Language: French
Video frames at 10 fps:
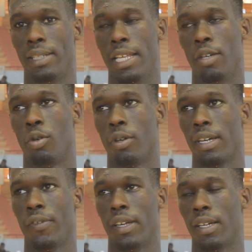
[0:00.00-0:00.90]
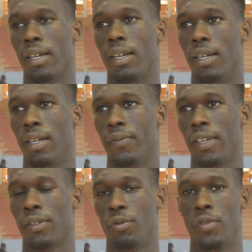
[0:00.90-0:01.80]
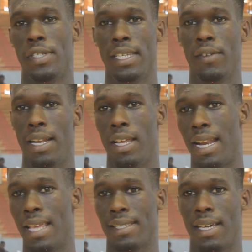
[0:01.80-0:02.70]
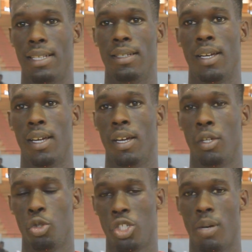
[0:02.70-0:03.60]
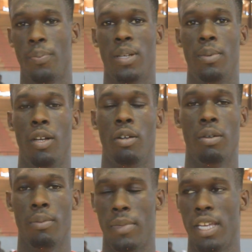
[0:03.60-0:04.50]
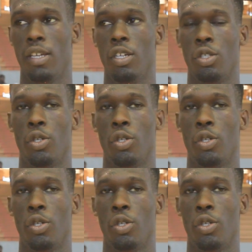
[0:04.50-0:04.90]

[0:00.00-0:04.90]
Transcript: d'aller courir, faire, euh, faire du physique, aller à la salle, toucher un peu de ballon. Mais je